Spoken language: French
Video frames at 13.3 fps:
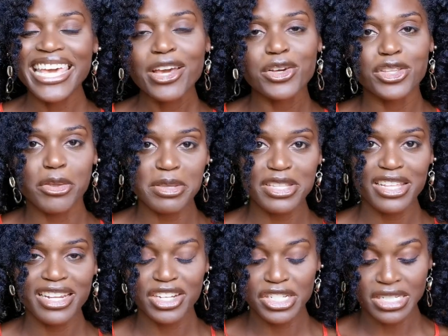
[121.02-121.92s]
économiser de
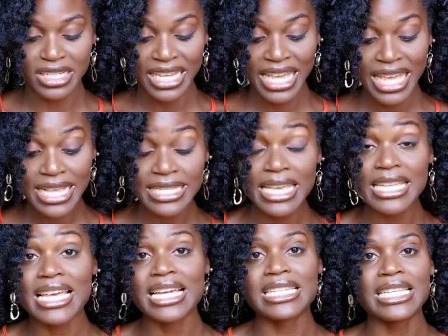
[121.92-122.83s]
l'argent, essayer
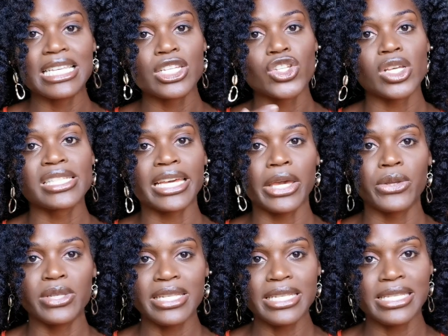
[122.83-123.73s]
d'acheter des choses
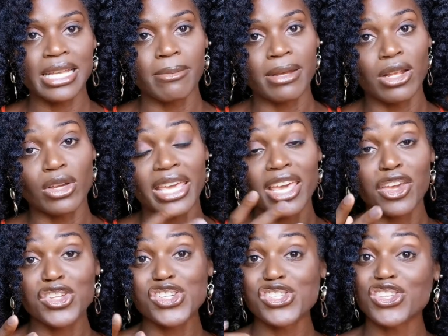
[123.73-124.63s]
réutilisables. Alors,
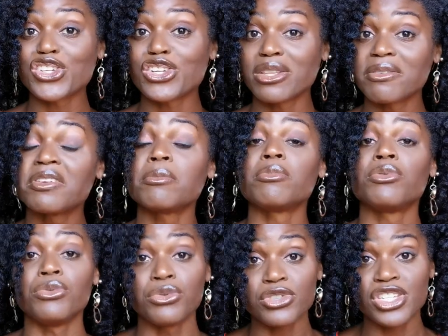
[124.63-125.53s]
quelque chose que je ne fais
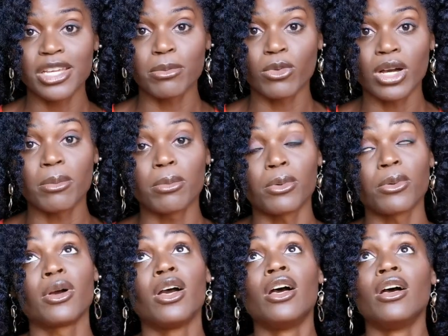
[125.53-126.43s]
plus chez moi. Bon,
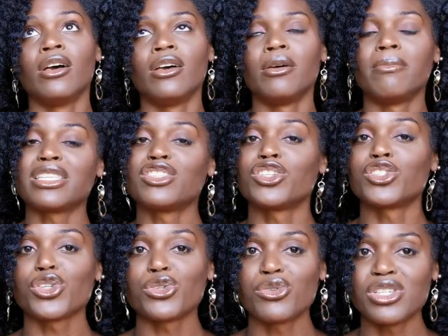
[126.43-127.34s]
euh, maintenant,
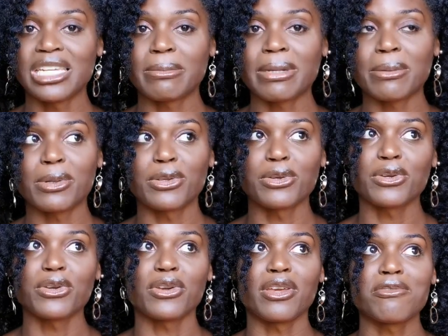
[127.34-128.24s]
je suis chez ma mère, donc
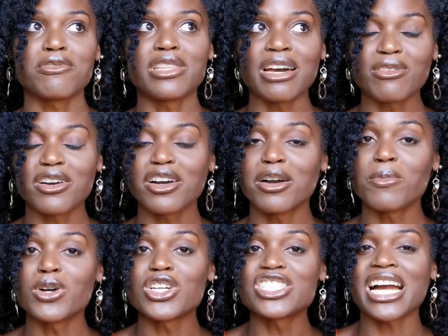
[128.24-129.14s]
euh, il faudra voir
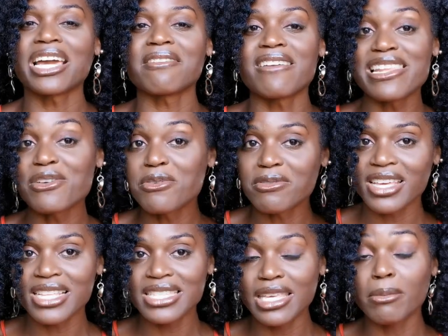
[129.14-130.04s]
comment j'arrive à les
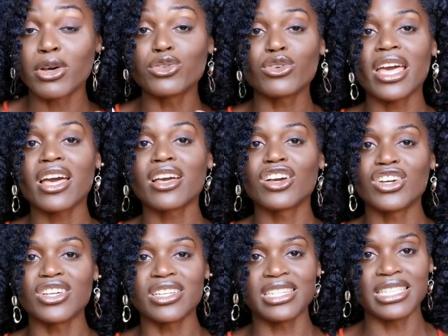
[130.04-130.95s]
convertir. Mais en tout cas,
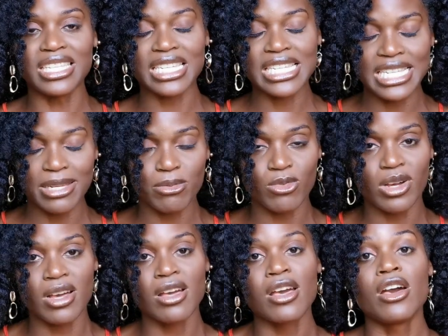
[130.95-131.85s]
quand j'étais chez
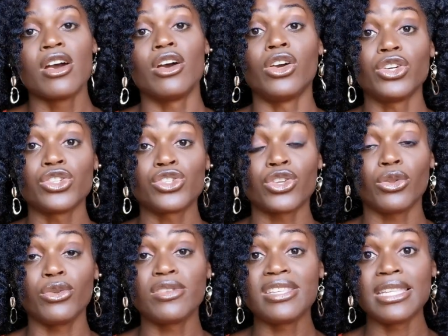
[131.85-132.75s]
moi, euh, je
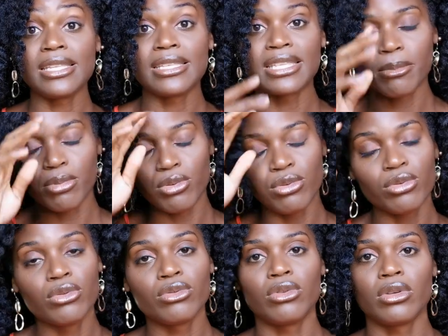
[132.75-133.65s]
n'utilisais
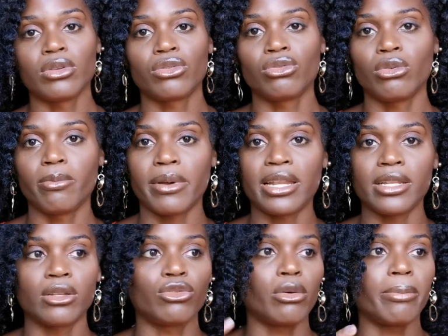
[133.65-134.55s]
plus de
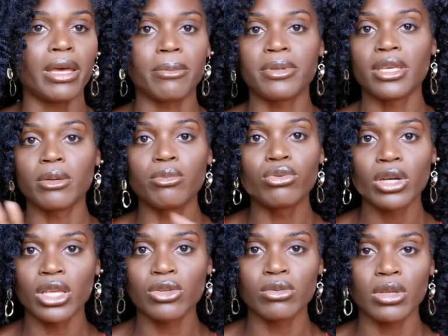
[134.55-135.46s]
sopalin, de papier
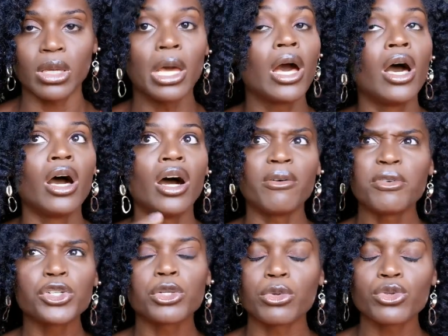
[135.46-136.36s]
pour essuyer. En
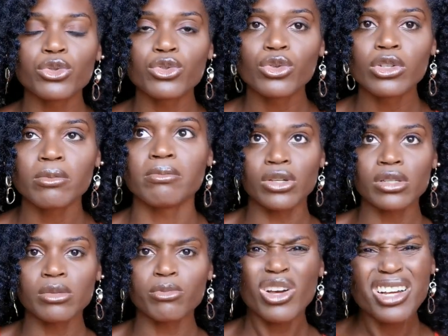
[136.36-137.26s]
fait, je me suis rendu compte,
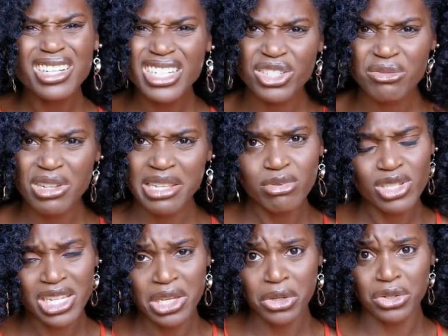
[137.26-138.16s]
pourquoi quand les gens veulent
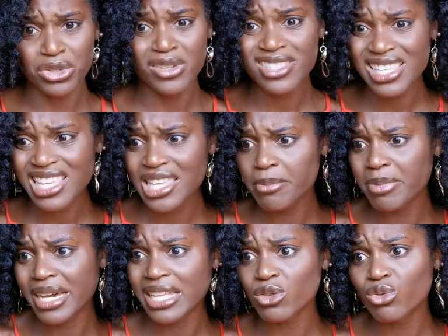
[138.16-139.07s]
éponger quelque chose, ils
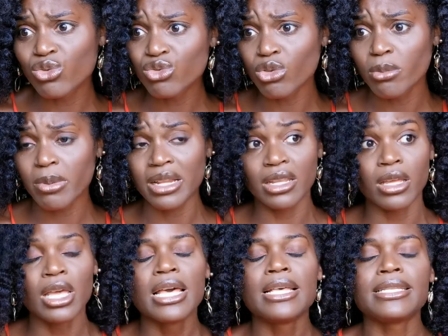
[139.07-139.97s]
prennent du sopalin
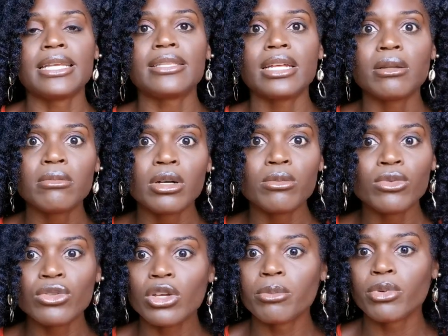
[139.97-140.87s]
C'est tellement
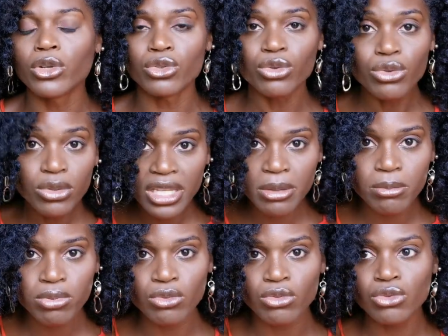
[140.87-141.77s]
mieux de prendre une
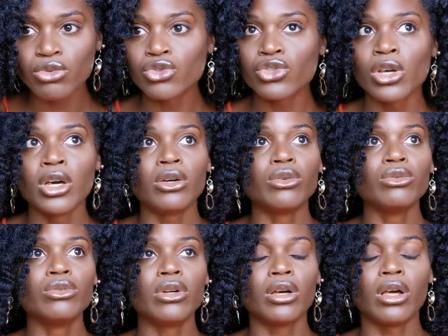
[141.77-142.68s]
éponge
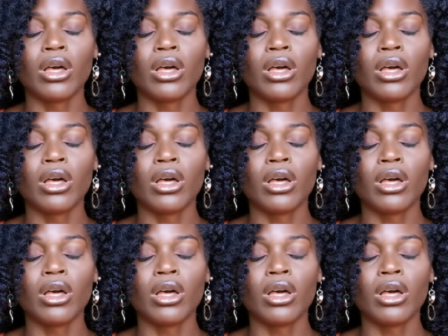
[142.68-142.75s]
ou